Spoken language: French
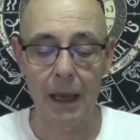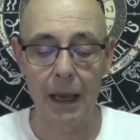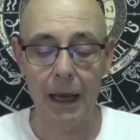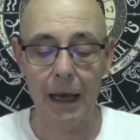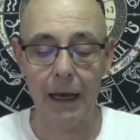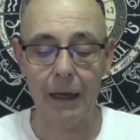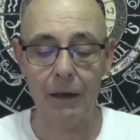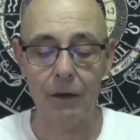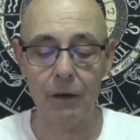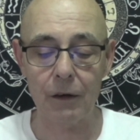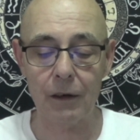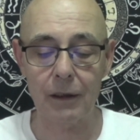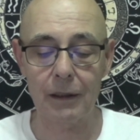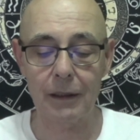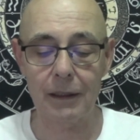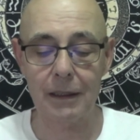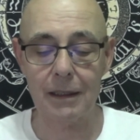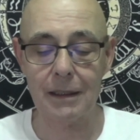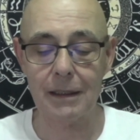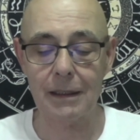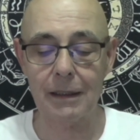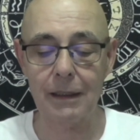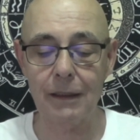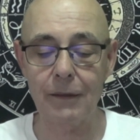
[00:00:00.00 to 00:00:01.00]
Alors,
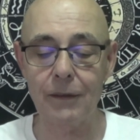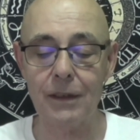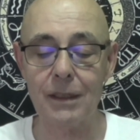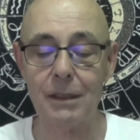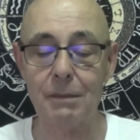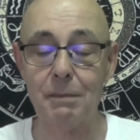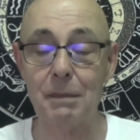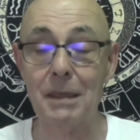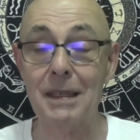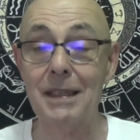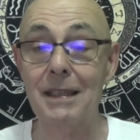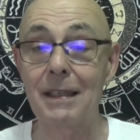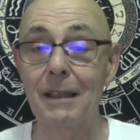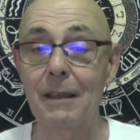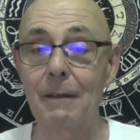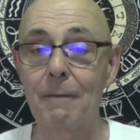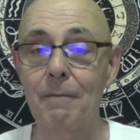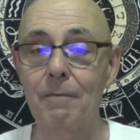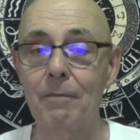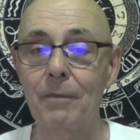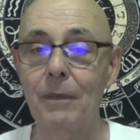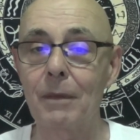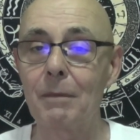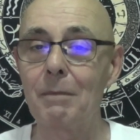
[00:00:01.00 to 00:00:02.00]
qu'est-ce qui va se passer
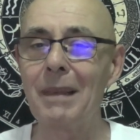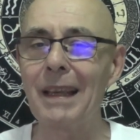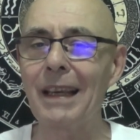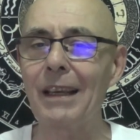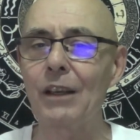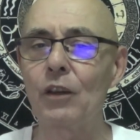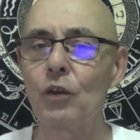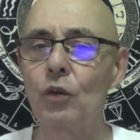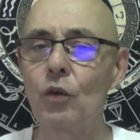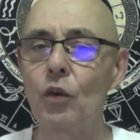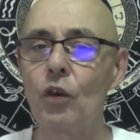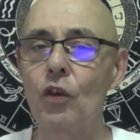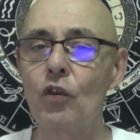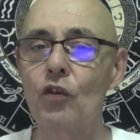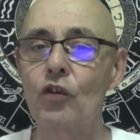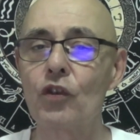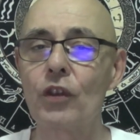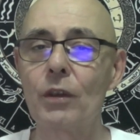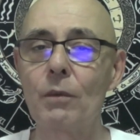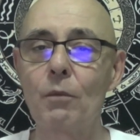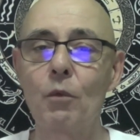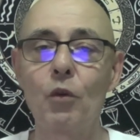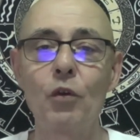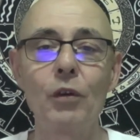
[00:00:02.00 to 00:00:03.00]
Mercure en
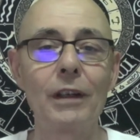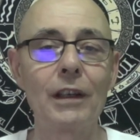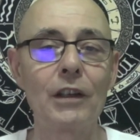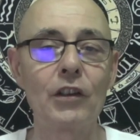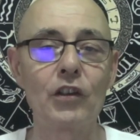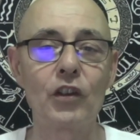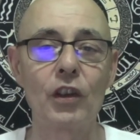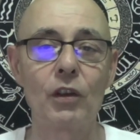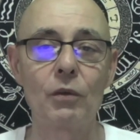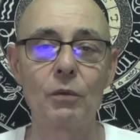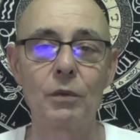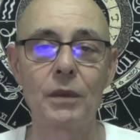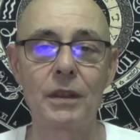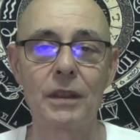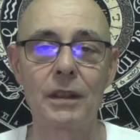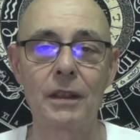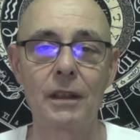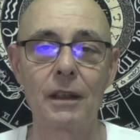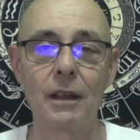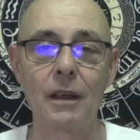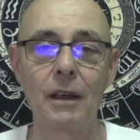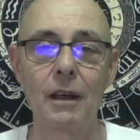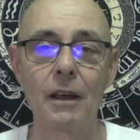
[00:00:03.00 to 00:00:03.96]
Gémeaux, il est chez lui.